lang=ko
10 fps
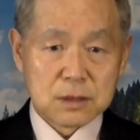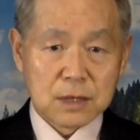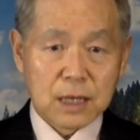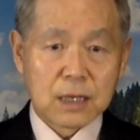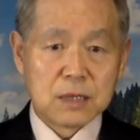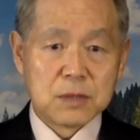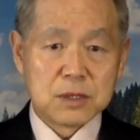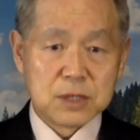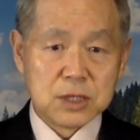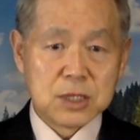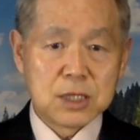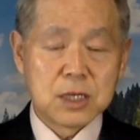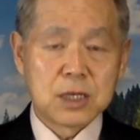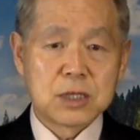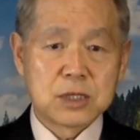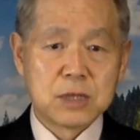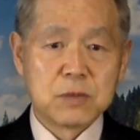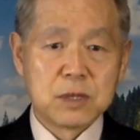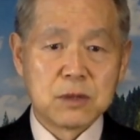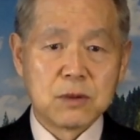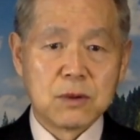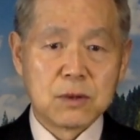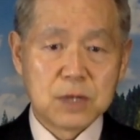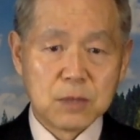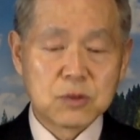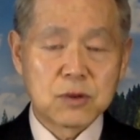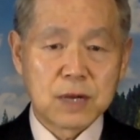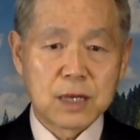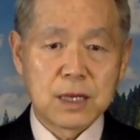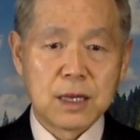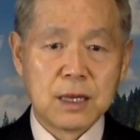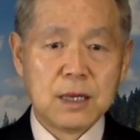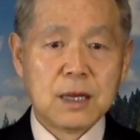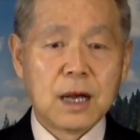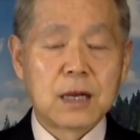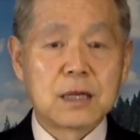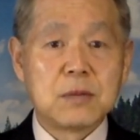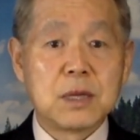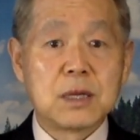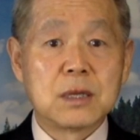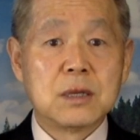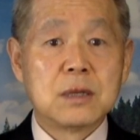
하나님을 진실되게 섬기고 겸손하게 하나님의